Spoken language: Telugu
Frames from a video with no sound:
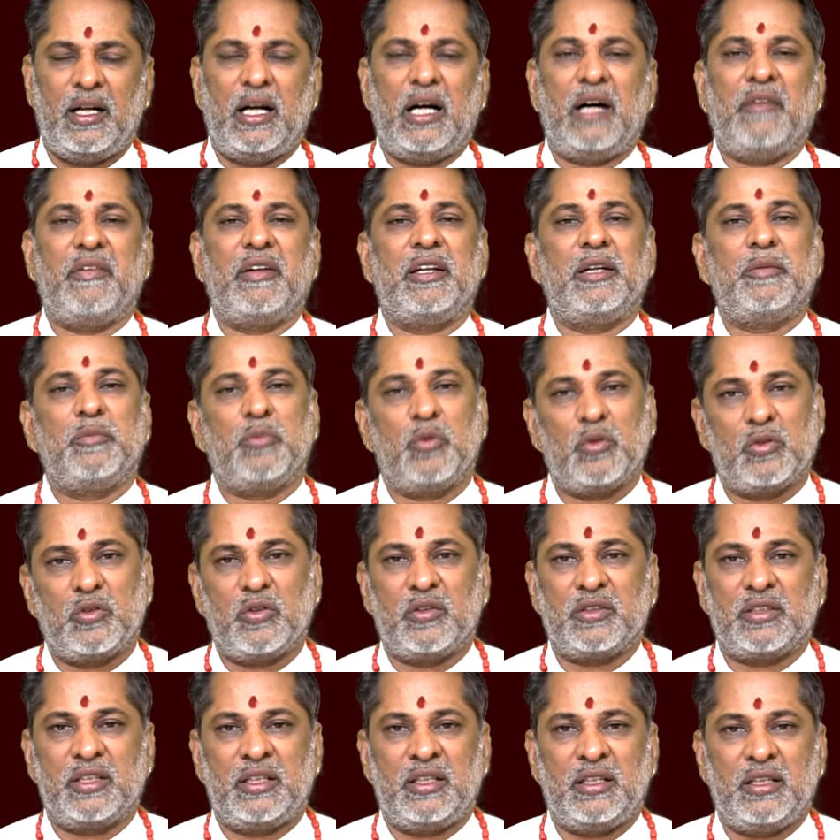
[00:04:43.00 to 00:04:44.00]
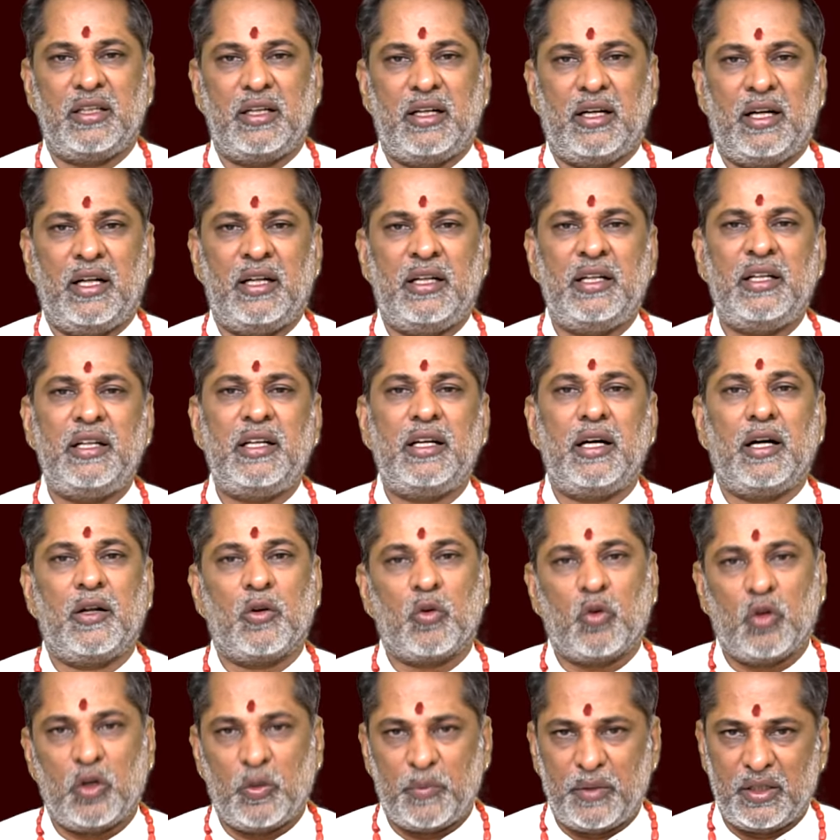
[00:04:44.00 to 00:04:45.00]
అవన్నీ పూర్తవుతాయి అన్నీ
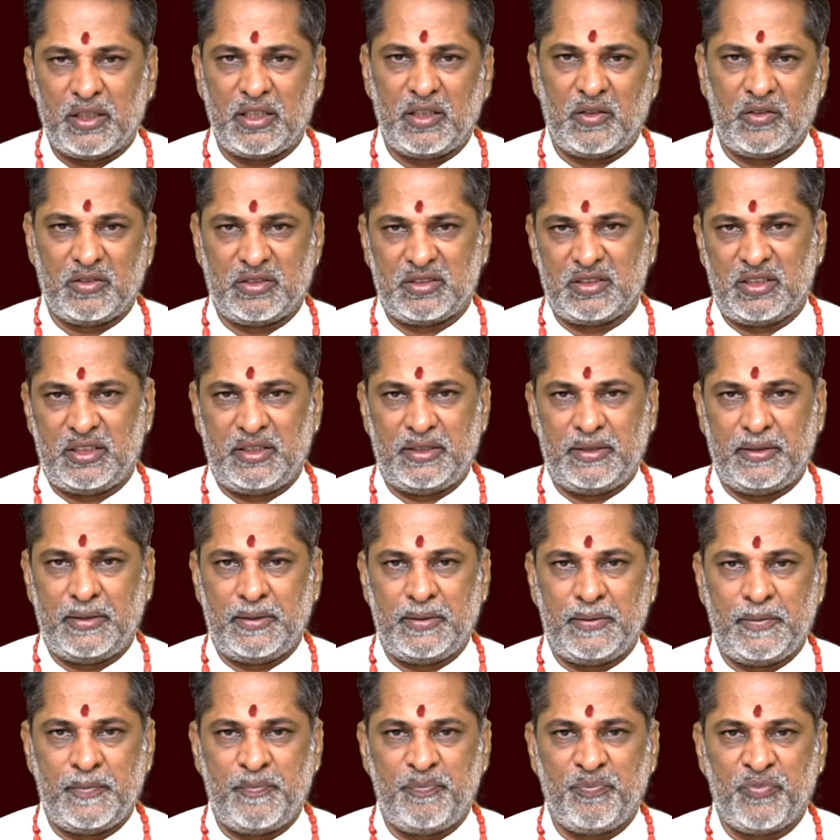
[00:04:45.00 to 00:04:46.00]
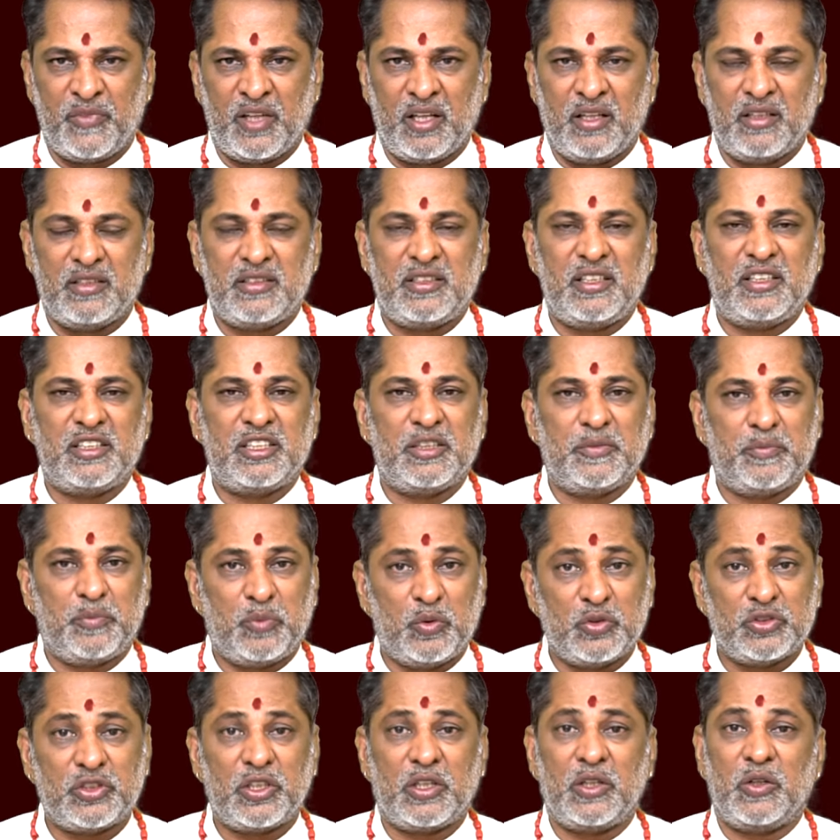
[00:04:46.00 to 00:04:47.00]
అనుకూల ఫలితాలు వస్తాయి చేసే
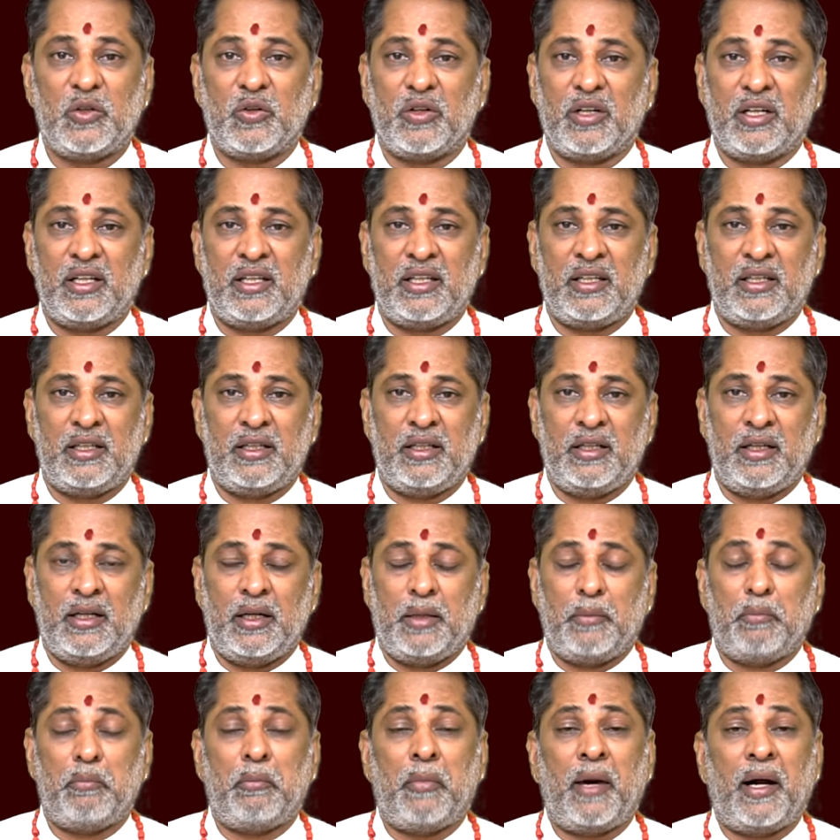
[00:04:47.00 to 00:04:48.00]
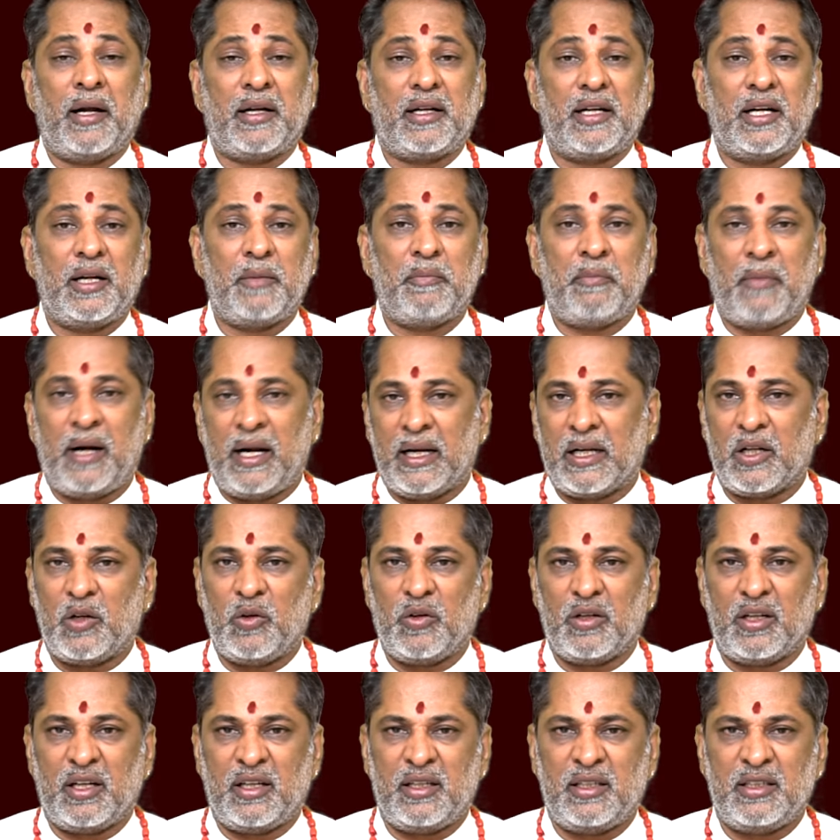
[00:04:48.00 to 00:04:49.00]
పూజల్లో కానీ మాట్లాడే
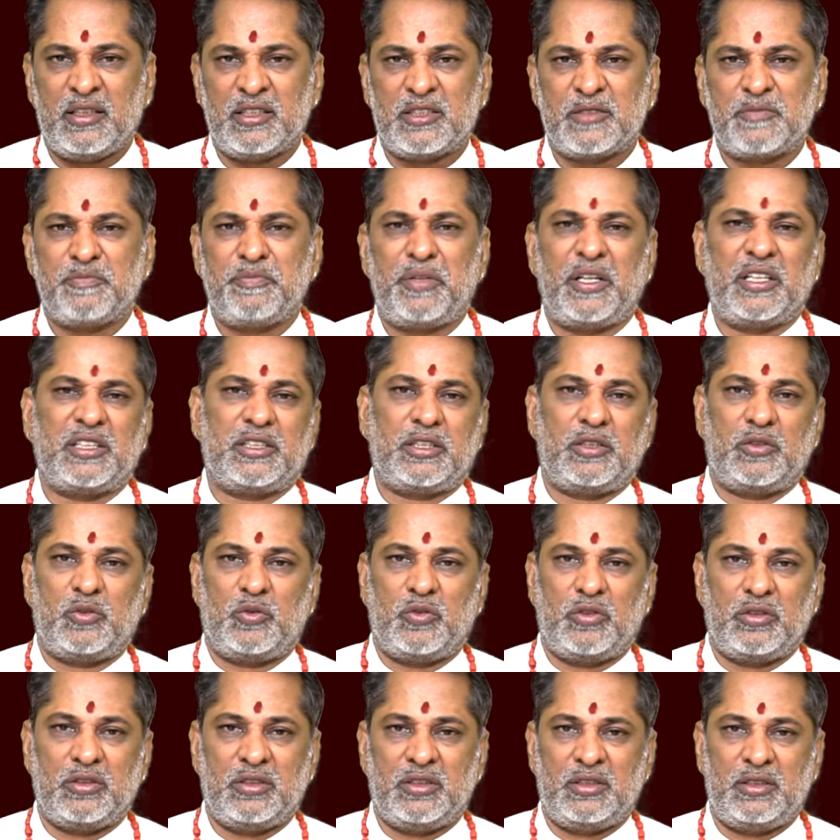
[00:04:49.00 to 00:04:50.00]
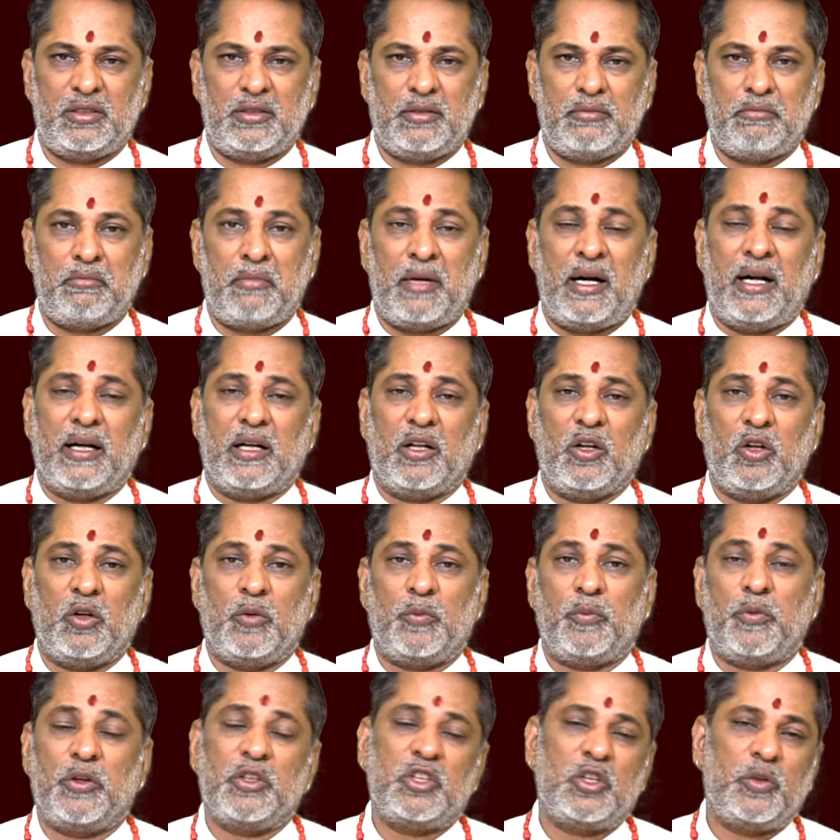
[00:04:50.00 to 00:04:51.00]
మాటలో కానీ స్పష్టత ఉంటుంది మాటల్లో
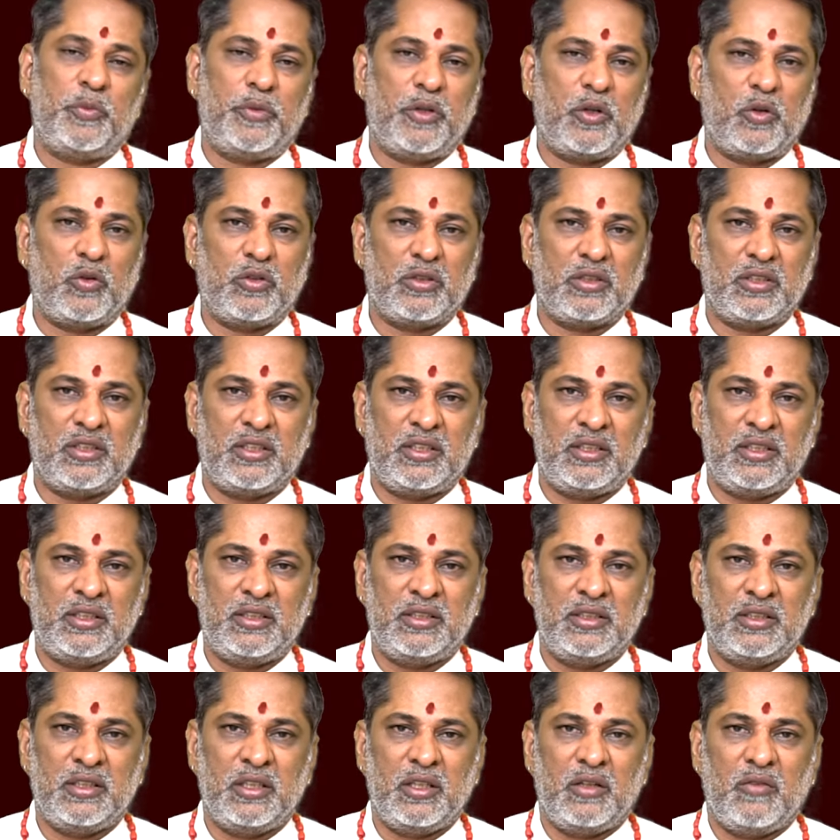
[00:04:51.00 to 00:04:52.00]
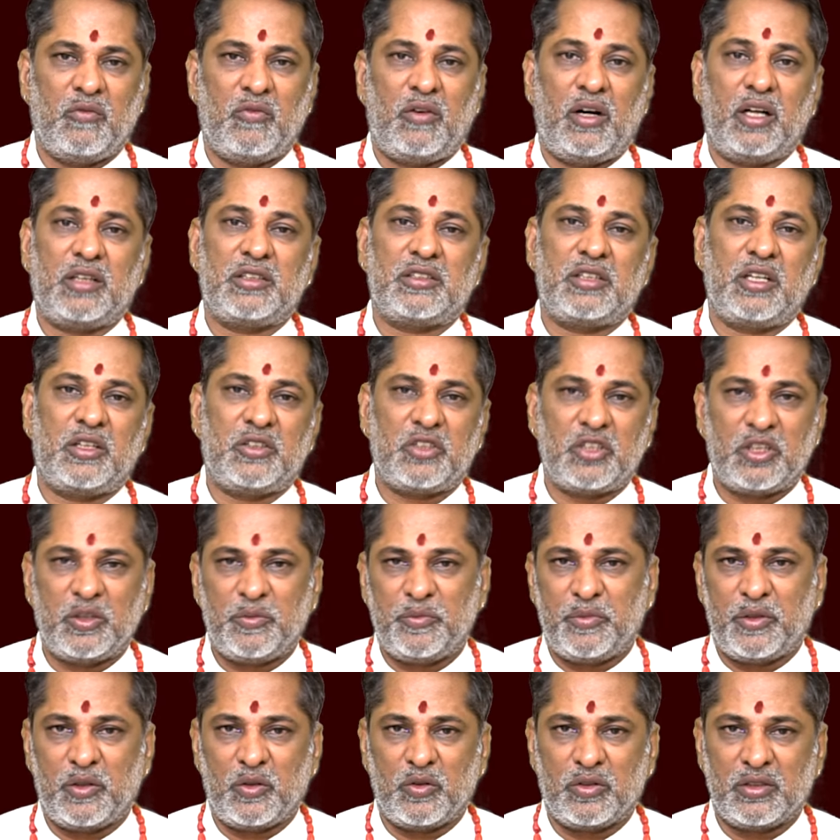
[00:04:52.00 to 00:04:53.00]
పొదును పెరుగుతుంది
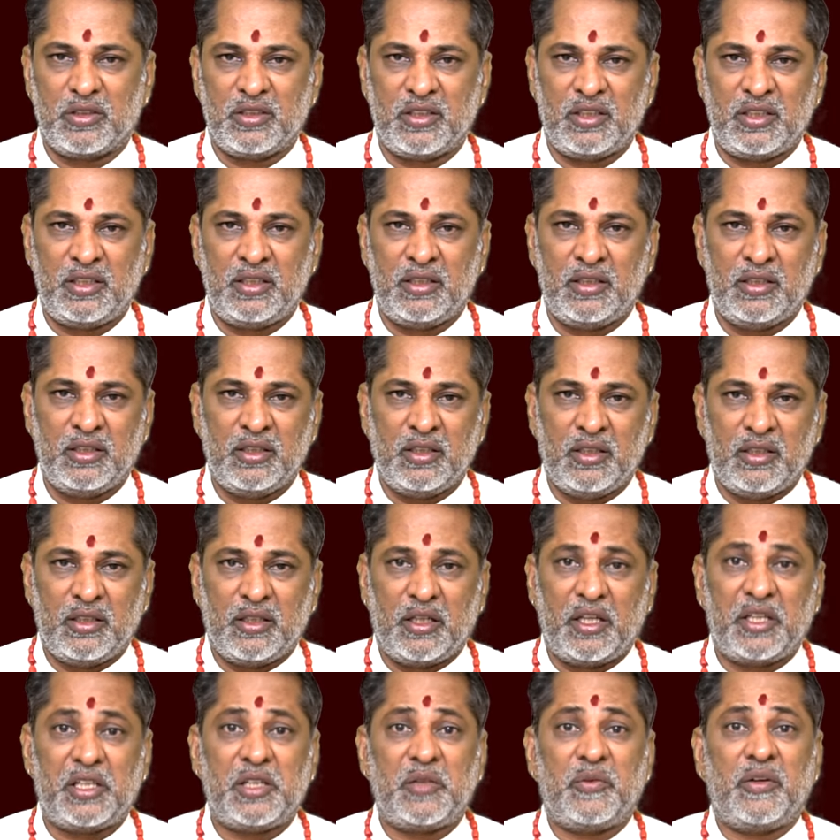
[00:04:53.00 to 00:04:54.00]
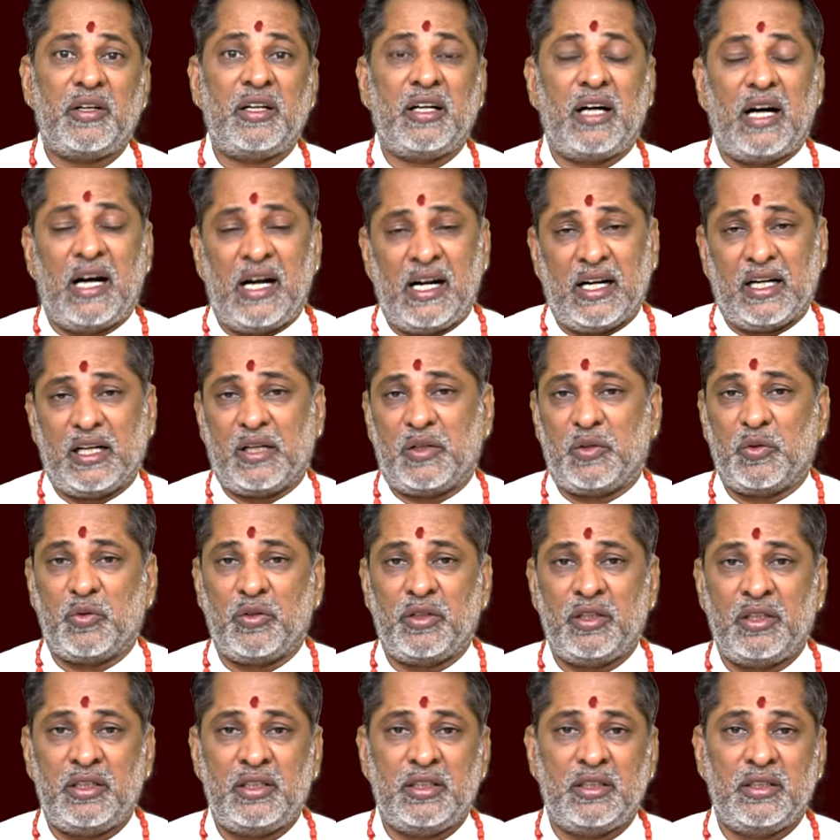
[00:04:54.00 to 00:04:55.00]
వాక్చాతుర్యం పెరుగుతుంది ఎదురువాడిని
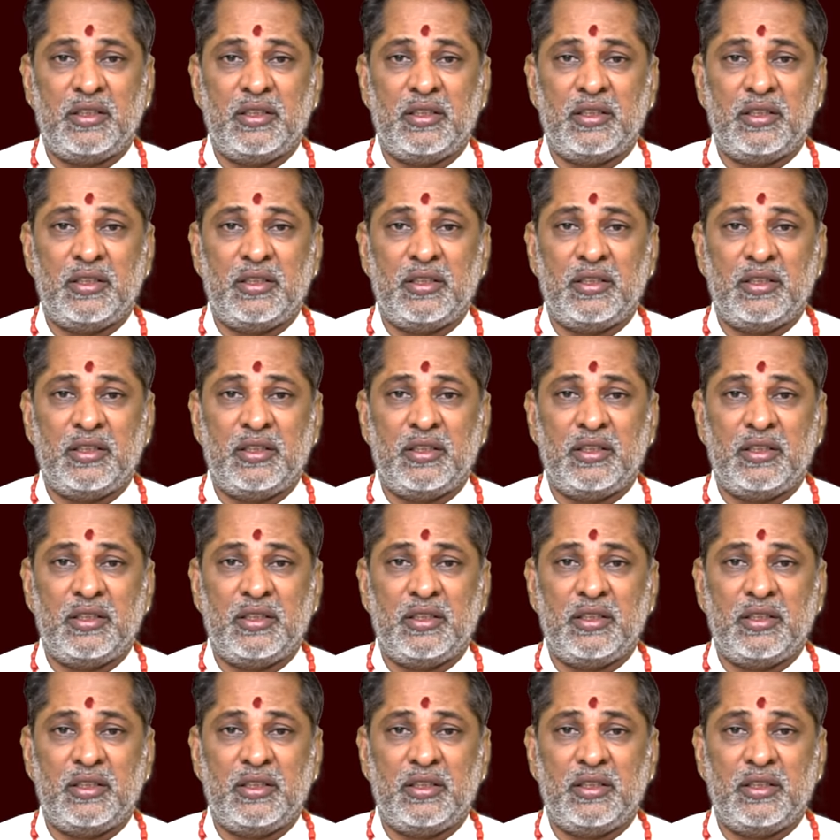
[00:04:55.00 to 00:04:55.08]
ఆకట్టుకొని